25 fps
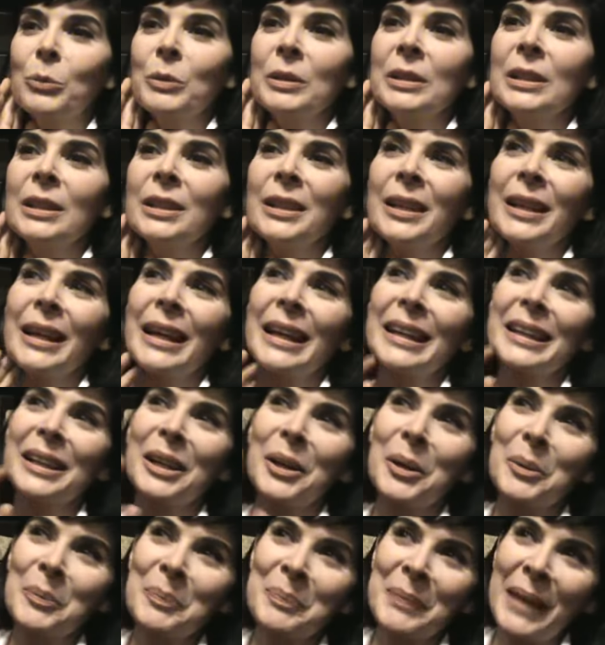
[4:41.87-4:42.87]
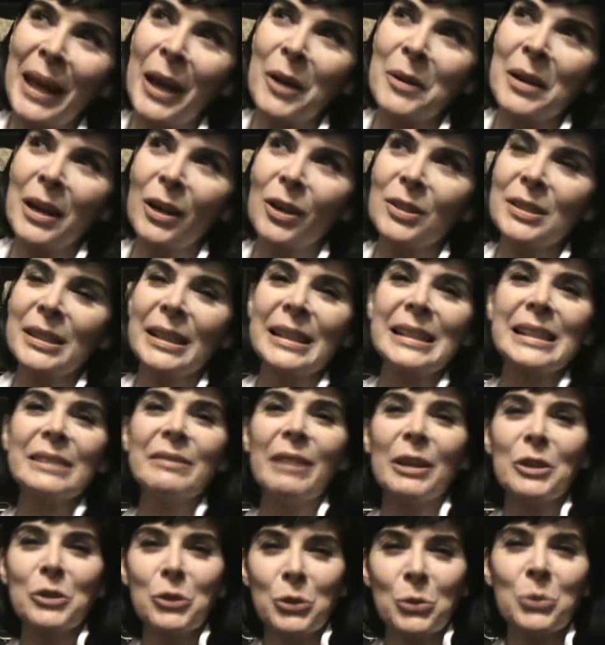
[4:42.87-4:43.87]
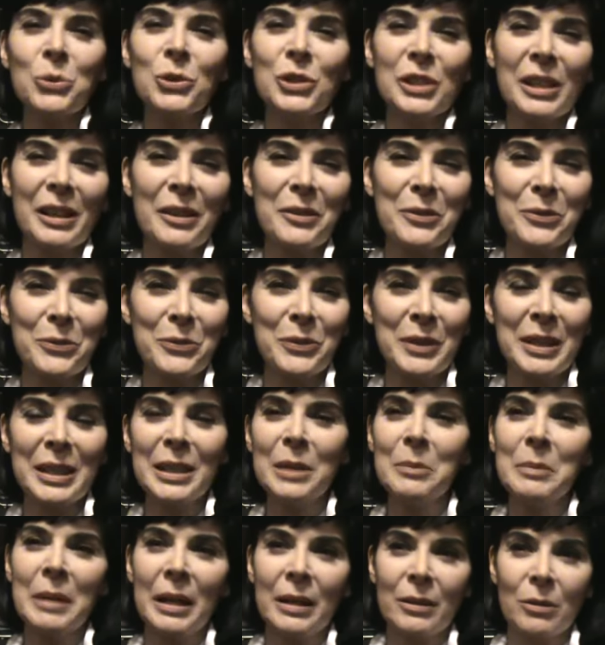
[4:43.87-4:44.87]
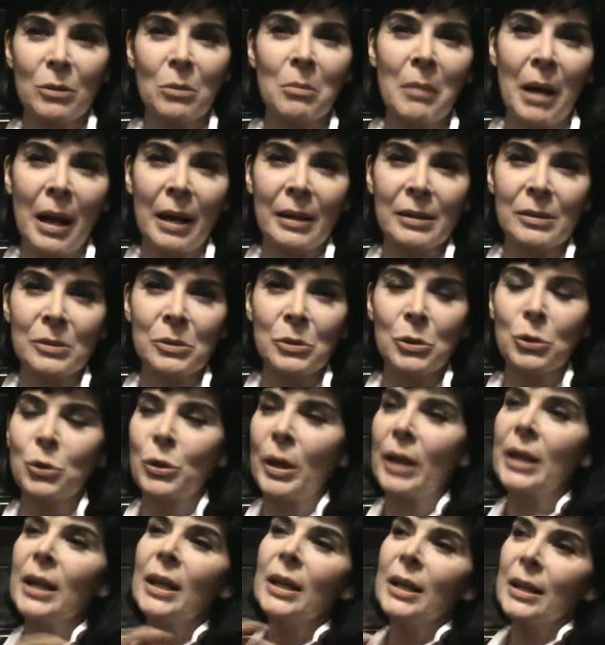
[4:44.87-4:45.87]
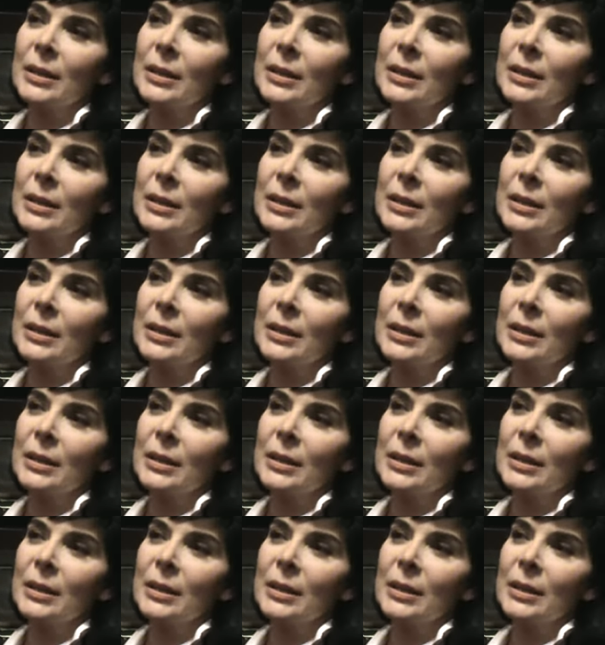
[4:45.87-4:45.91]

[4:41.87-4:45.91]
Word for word: Quindi ecco, è, una cosa che si va ad aggiungere al film e al romanzo, cioè